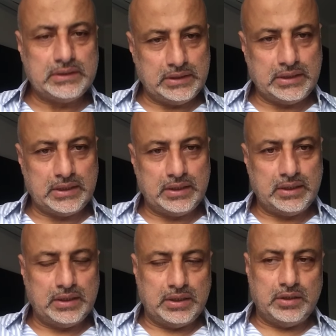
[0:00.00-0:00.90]
ठीक है
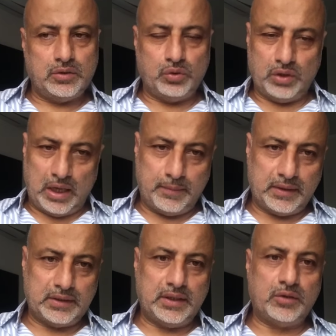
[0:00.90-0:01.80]
गुलाब
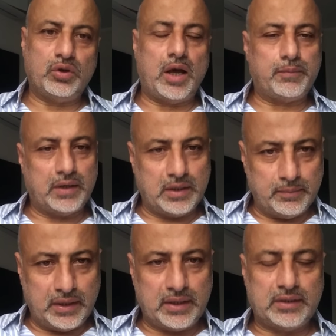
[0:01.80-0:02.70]
रख दें गुलाब का
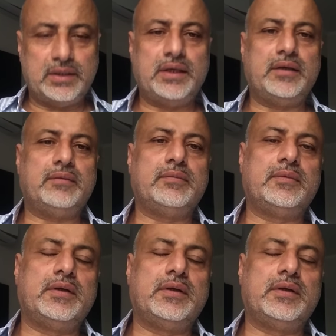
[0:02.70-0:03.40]
गमला रख दें